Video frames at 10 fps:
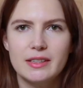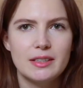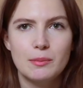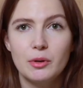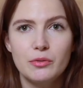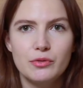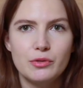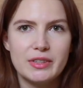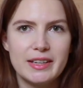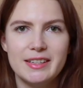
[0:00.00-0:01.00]
Ça dépend
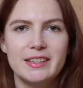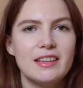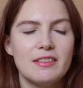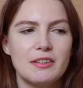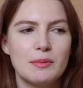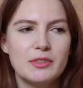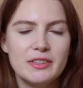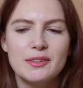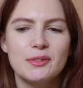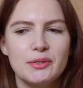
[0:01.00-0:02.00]
où vous alliez. Il y avait vraiment
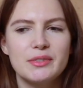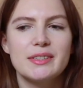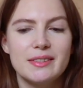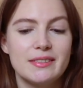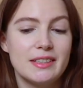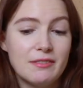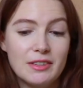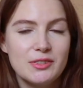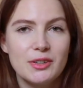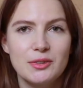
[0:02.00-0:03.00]
des endroits où il y
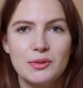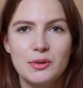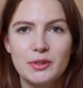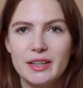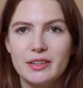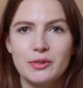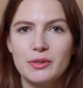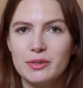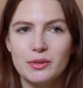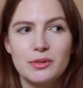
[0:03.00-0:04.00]
avait une sorte de courant d'air
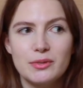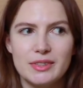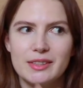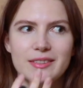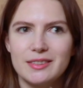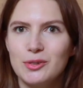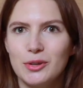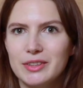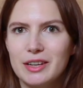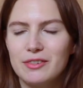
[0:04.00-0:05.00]
chaud et d'autres où c'est
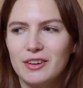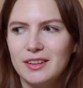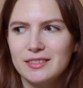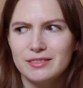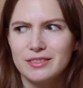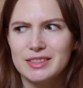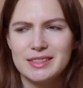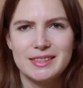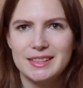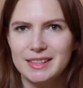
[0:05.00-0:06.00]
courant d'air froid. Donc
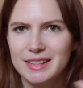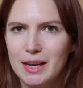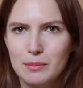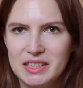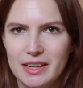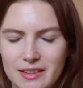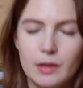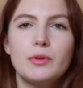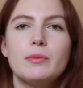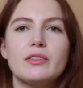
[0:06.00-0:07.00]
c'était très bizarre.
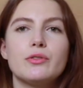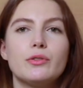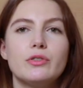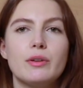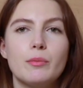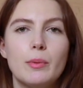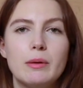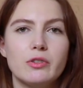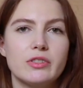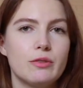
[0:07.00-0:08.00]
Et puis bien sûr le deuxième
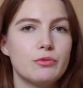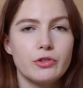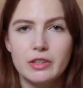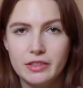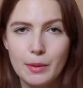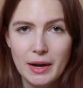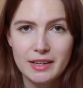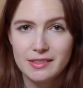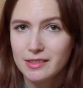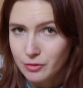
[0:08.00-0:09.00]
problème dans le salon, j'en ai déjà
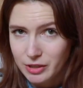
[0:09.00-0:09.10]
parlé, c'est le